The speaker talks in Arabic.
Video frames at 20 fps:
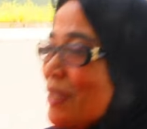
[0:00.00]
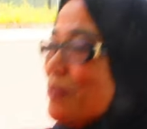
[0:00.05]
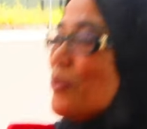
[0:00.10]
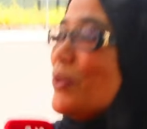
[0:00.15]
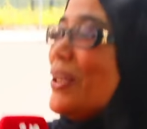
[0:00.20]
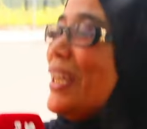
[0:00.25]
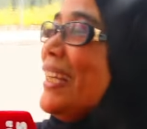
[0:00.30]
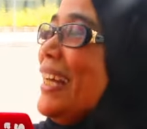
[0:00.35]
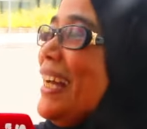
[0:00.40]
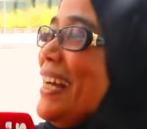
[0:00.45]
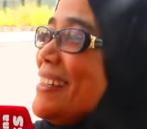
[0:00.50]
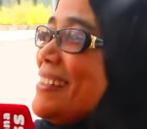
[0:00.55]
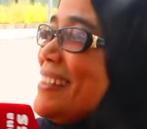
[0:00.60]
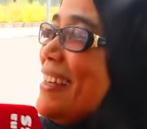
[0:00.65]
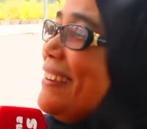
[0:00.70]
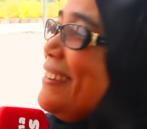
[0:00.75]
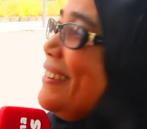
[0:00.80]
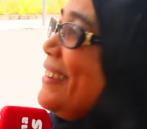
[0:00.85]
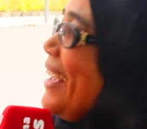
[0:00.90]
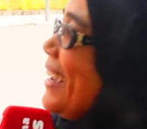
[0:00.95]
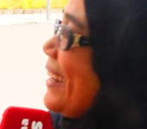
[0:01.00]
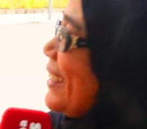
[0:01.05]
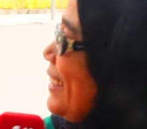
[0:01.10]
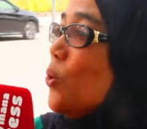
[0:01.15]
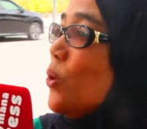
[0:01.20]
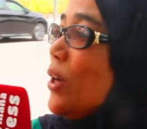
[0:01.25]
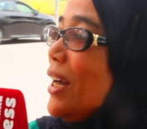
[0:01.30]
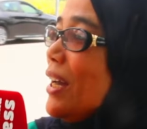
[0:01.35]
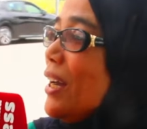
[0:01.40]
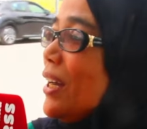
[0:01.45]
المولي الحسن
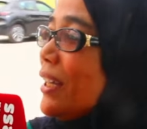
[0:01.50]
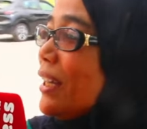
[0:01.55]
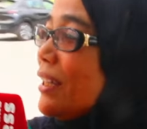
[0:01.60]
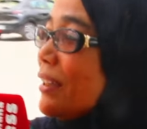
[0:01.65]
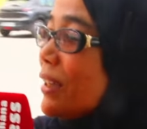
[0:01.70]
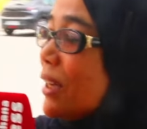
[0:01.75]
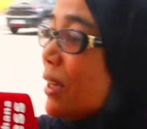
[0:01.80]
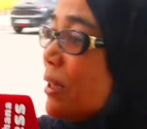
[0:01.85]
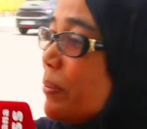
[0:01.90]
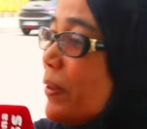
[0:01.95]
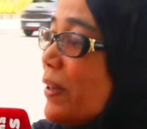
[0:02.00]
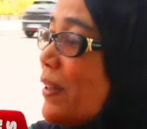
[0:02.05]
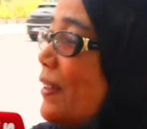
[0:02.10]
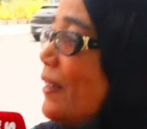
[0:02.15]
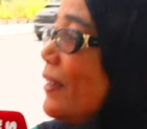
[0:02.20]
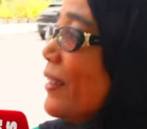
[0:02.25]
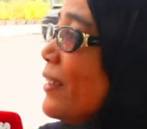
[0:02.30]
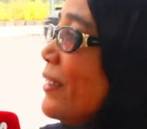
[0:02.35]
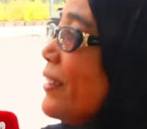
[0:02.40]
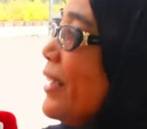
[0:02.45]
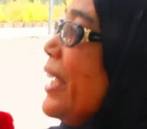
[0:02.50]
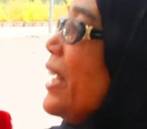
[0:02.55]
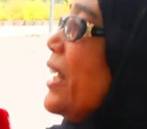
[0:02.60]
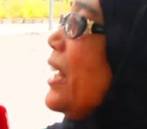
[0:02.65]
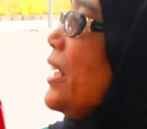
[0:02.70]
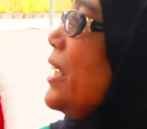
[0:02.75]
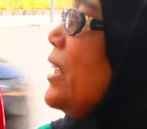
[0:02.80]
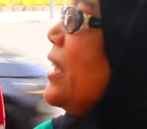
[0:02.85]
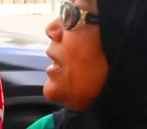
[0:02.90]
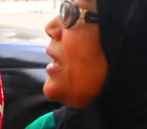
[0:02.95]
الداكي كنطلبك الله ير...
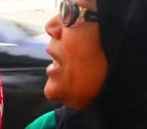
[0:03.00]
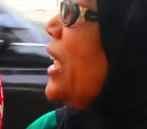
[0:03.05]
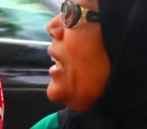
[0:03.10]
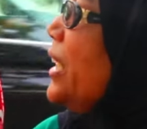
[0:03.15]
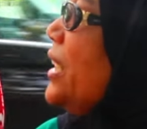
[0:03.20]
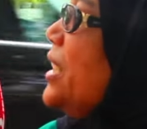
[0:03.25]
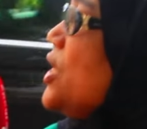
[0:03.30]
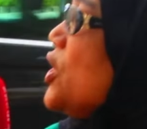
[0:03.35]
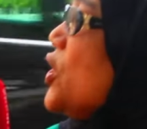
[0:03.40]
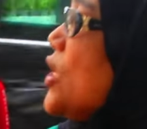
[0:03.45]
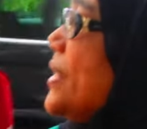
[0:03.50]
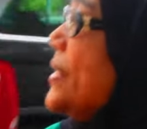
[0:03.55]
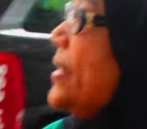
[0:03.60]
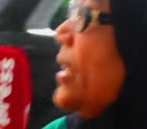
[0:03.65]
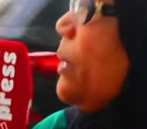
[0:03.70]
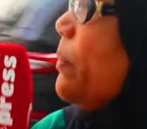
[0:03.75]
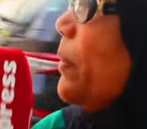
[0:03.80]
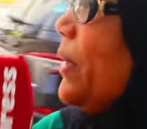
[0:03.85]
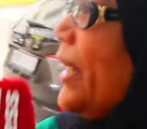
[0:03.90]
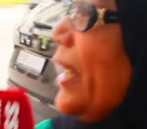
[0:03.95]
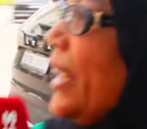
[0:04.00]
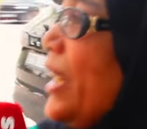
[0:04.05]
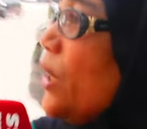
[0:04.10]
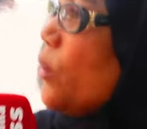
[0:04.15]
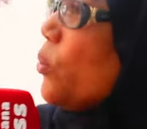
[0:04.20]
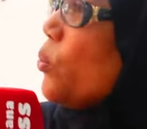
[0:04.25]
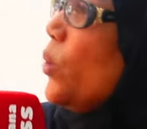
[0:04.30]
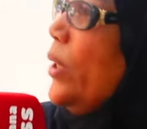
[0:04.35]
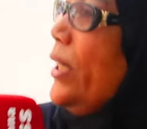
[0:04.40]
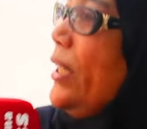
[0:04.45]
الله يجازيك
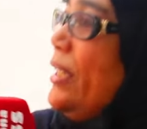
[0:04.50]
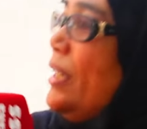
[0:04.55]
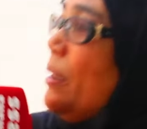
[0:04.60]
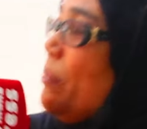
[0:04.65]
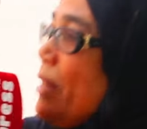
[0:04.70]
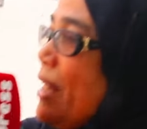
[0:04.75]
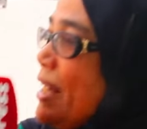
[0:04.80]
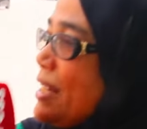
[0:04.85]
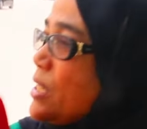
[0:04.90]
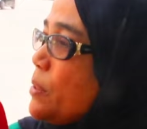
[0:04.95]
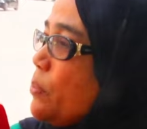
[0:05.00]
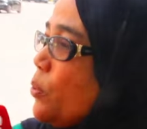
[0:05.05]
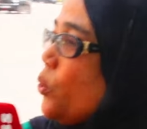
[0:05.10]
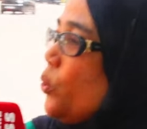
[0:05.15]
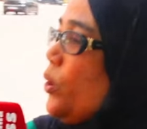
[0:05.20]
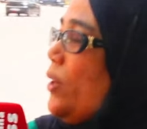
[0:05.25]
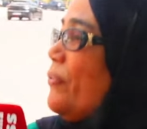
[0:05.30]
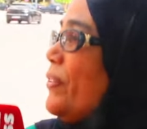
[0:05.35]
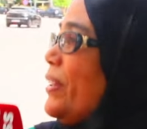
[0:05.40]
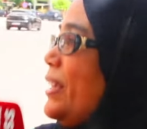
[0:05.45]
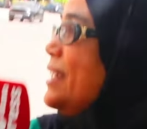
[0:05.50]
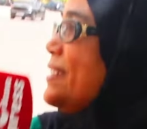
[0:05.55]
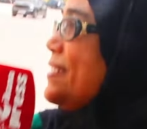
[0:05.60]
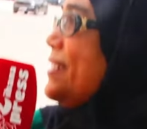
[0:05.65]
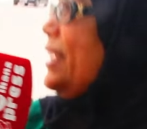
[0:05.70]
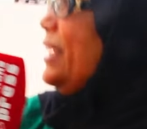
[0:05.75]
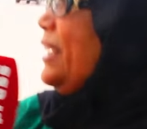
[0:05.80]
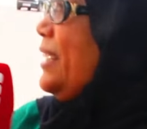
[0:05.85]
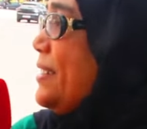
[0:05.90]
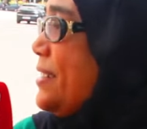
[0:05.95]
بالخير ويعلي مناسبك ويحفظ لك
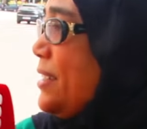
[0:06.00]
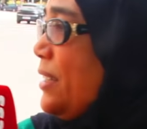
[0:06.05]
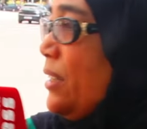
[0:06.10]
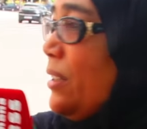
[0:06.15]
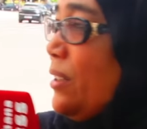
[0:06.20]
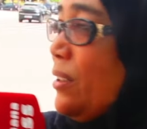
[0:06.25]
صحيحتك